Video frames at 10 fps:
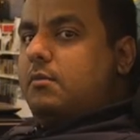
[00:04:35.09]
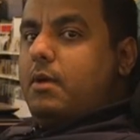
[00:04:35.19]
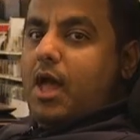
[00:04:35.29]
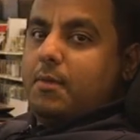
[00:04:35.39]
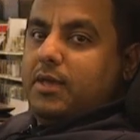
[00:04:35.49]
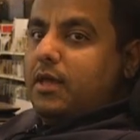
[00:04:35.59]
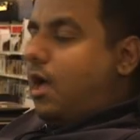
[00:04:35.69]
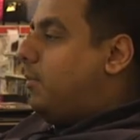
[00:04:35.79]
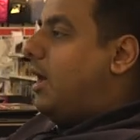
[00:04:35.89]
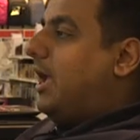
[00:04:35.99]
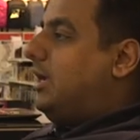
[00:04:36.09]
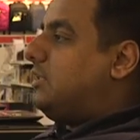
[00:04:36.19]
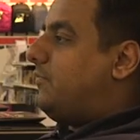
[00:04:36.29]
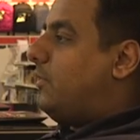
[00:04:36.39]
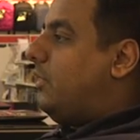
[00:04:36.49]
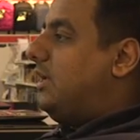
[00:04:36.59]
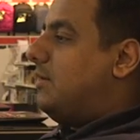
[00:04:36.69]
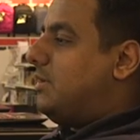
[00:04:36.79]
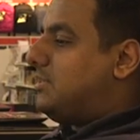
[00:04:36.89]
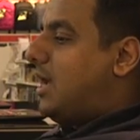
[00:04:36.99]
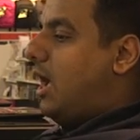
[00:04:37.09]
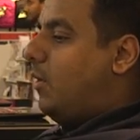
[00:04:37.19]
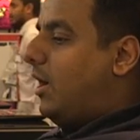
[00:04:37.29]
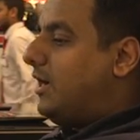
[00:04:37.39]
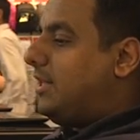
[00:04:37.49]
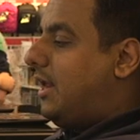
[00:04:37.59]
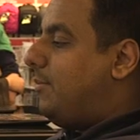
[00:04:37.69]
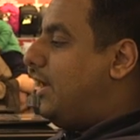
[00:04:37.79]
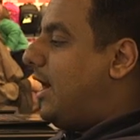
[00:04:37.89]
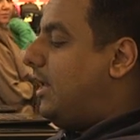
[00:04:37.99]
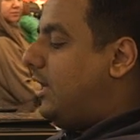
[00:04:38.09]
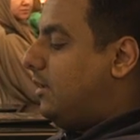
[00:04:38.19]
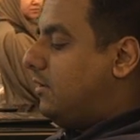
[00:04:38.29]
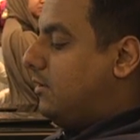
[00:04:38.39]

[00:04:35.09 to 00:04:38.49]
ما ابي ابغى اقعد في وضعيه مرتاحه واقعد العب لحالي